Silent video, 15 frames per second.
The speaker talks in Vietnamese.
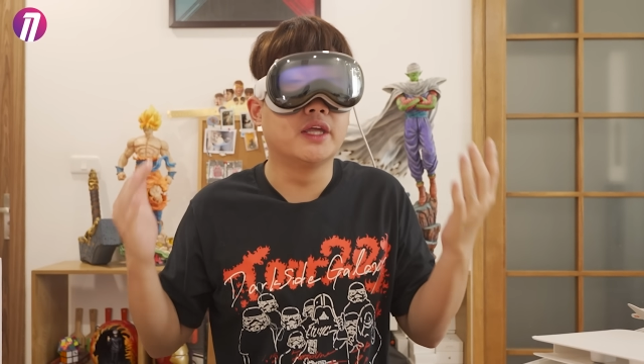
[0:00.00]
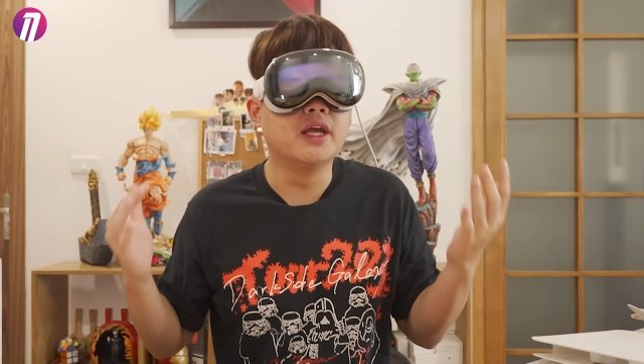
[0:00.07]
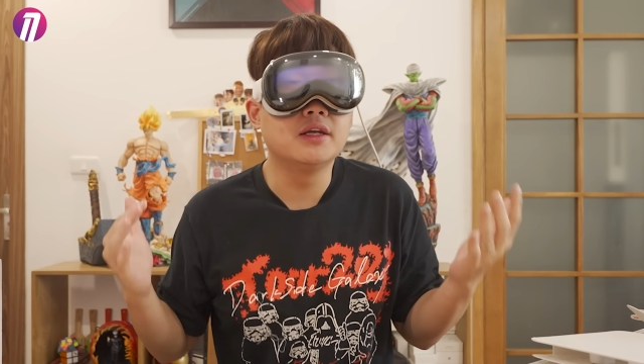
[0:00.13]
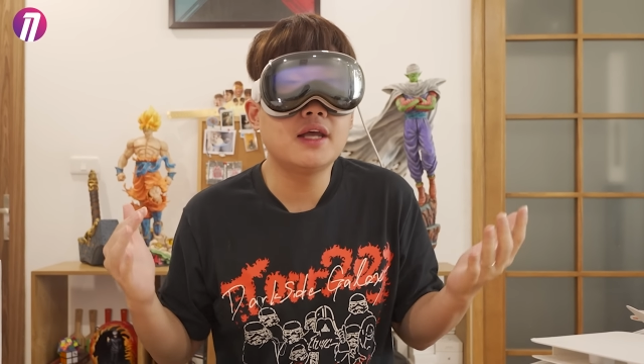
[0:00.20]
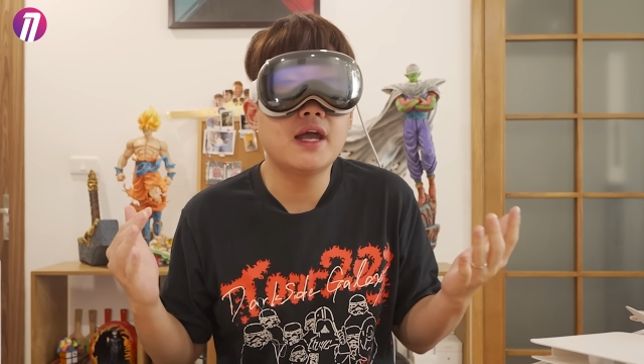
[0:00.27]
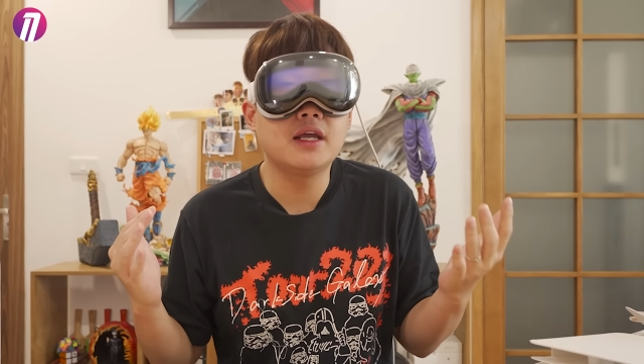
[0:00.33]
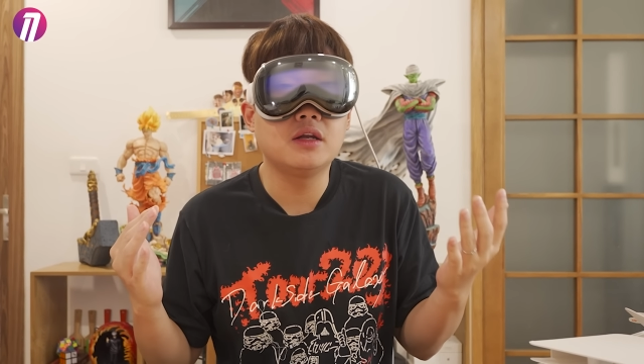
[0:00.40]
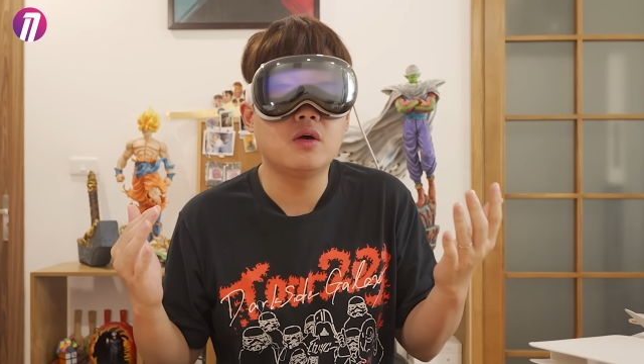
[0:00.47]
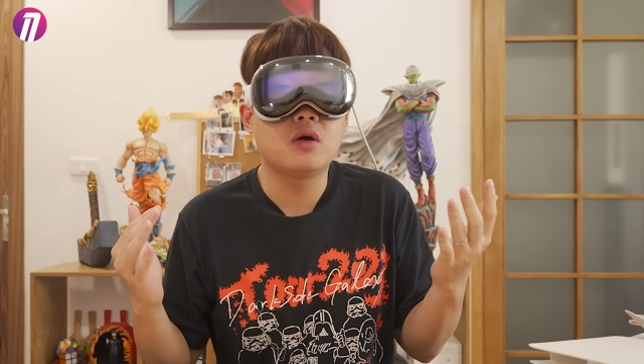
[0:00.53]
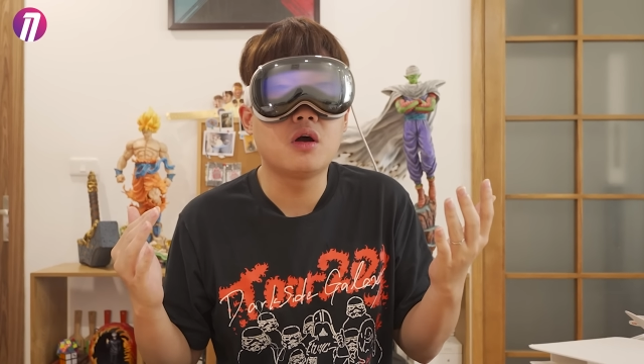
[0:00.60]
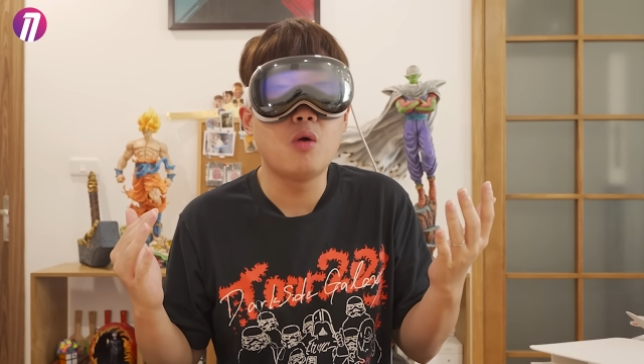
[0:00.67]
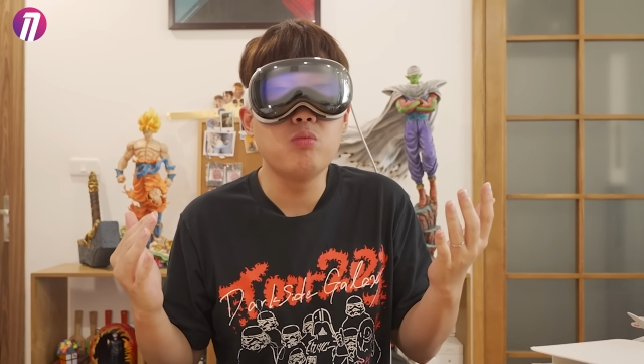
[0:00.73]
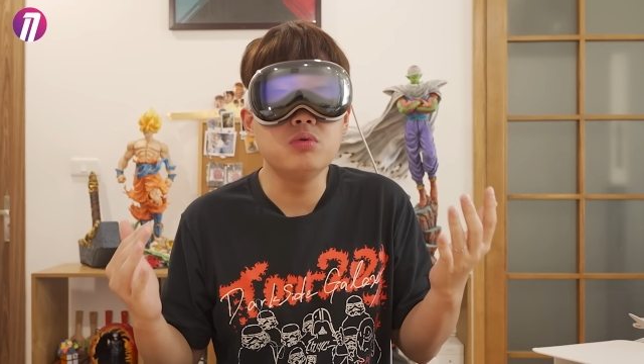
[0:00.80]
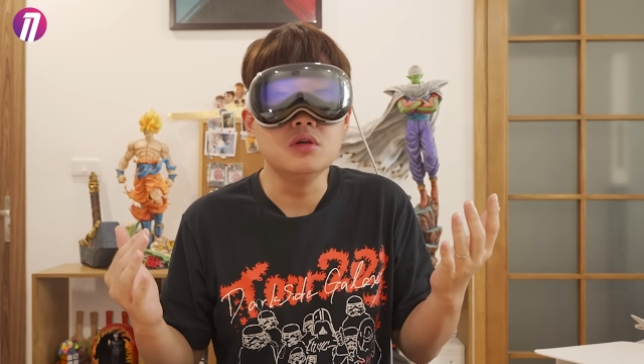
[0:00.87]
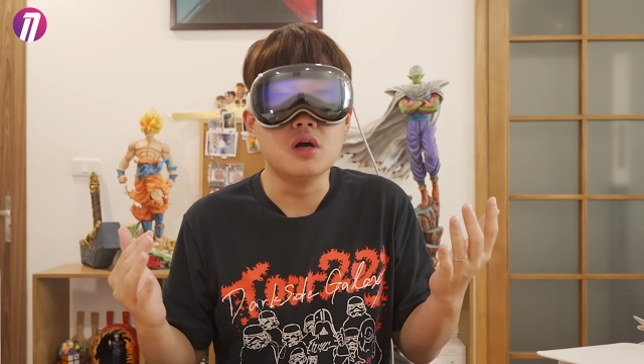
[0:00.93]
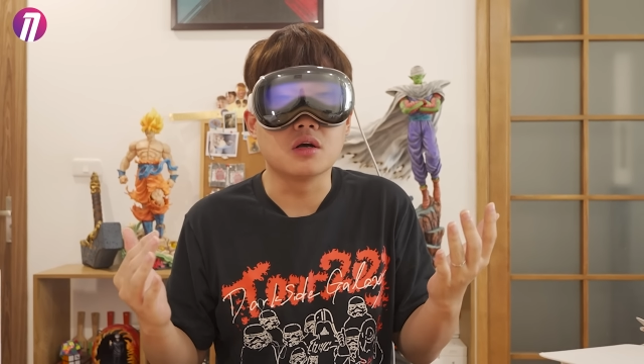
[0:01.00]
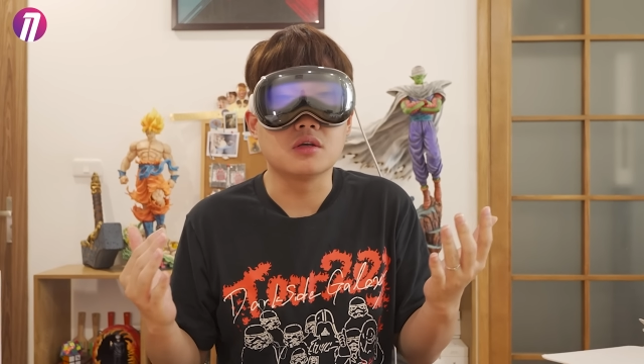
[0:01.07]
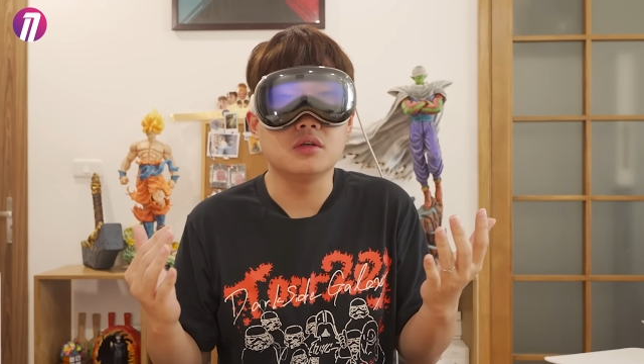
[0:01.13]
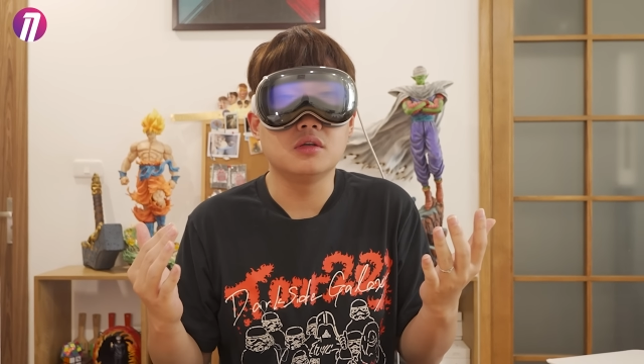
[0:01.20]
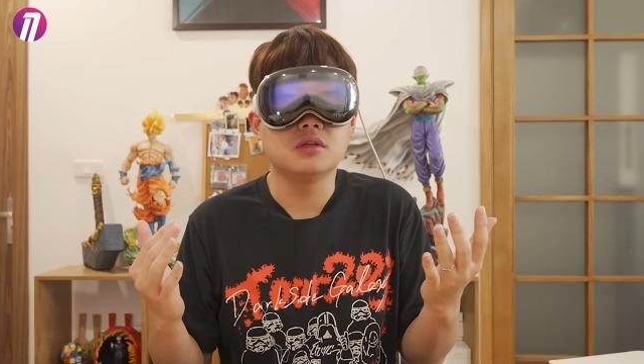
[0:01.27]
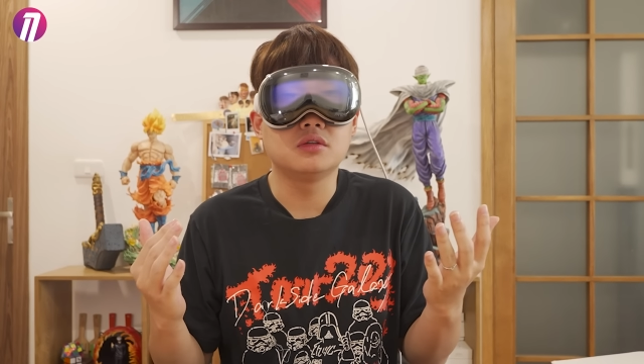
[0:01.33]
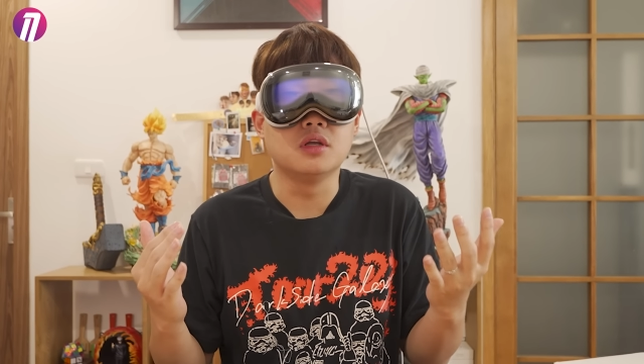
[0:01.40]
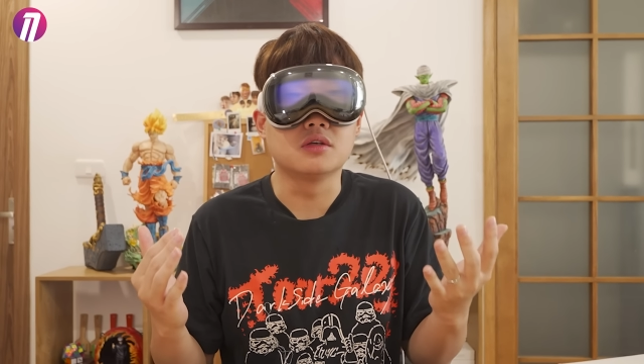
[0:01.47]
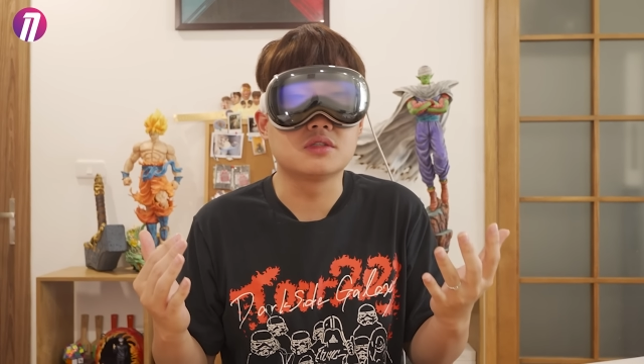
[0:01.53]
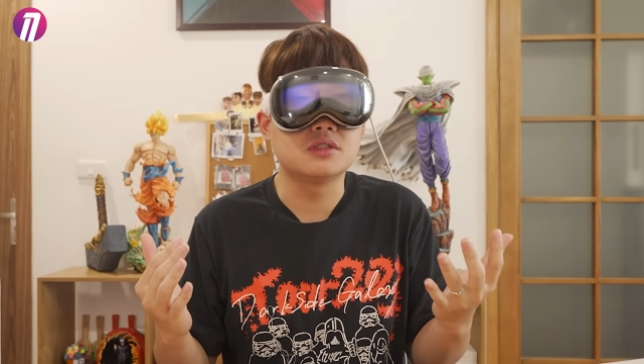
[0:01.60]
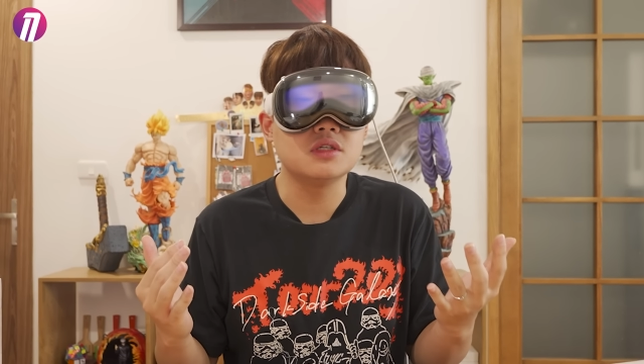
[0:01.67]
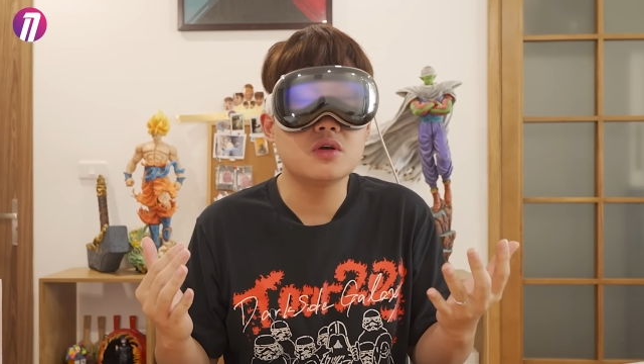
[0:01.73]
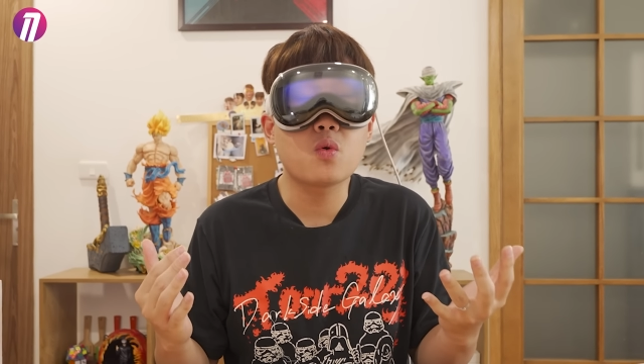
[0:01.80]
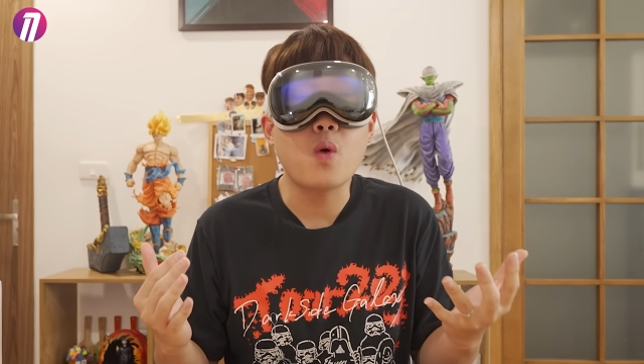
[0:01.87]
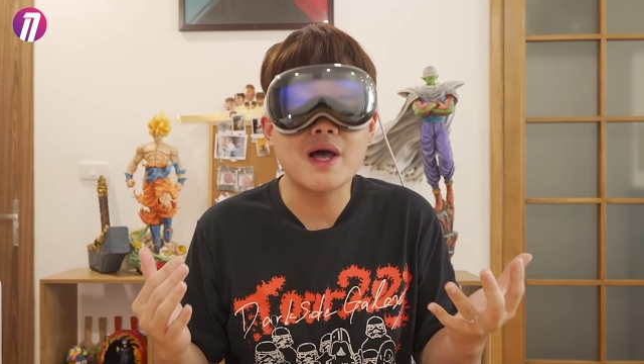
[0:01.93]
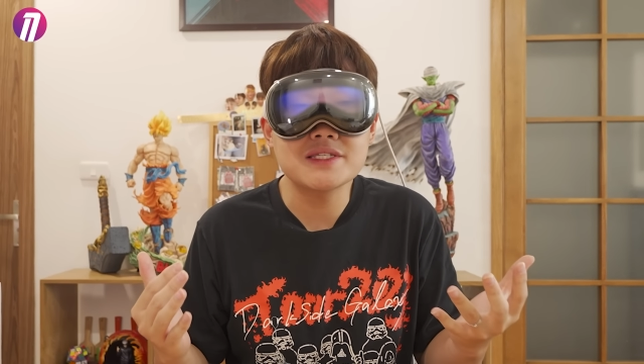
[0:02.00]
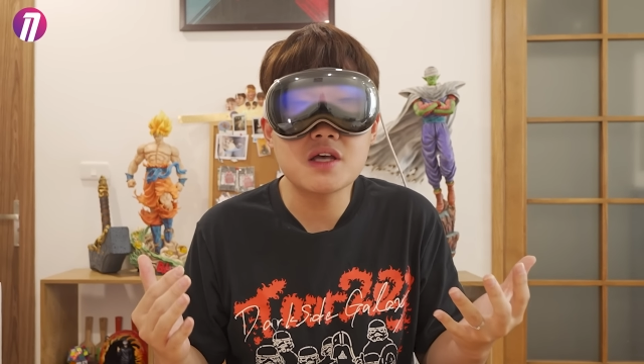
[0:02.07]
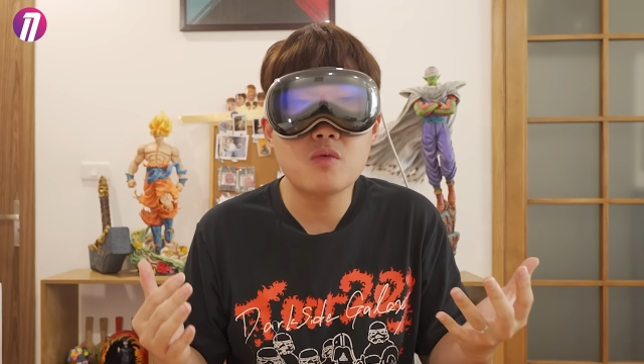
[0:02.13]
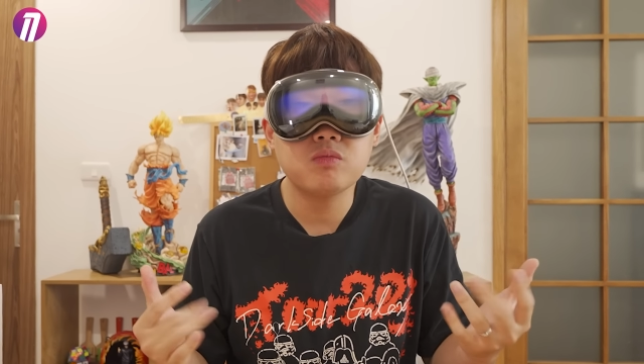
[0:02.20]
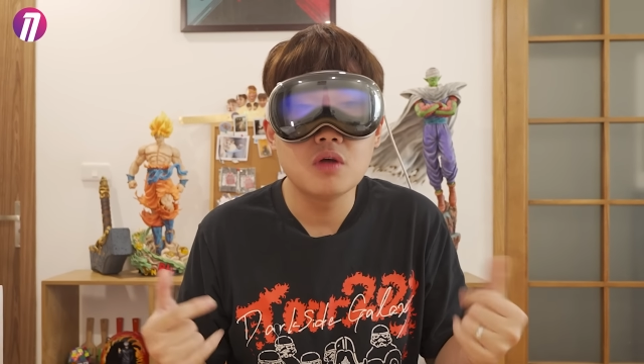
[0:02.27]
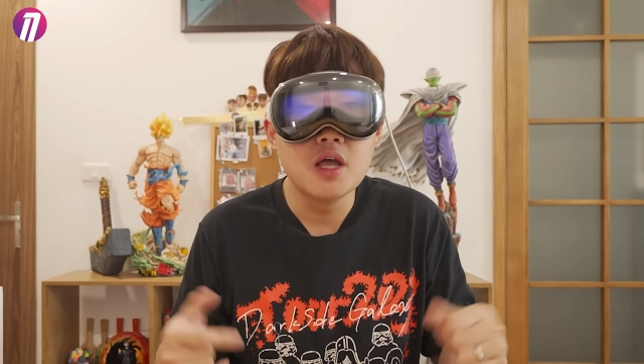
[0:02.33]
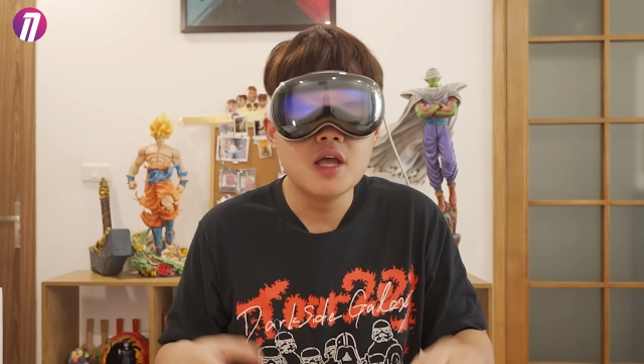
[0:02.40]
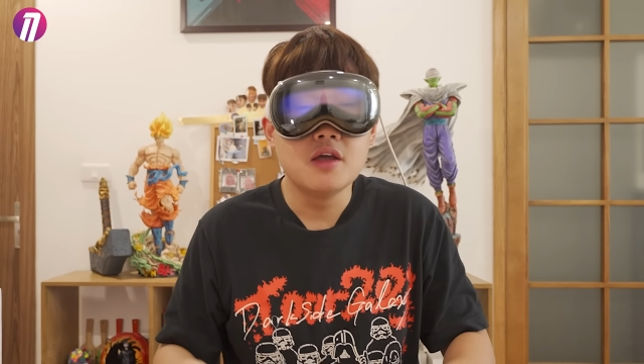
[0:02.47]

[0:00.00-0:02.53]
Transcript: kính này nó không được thực sự quá rộng.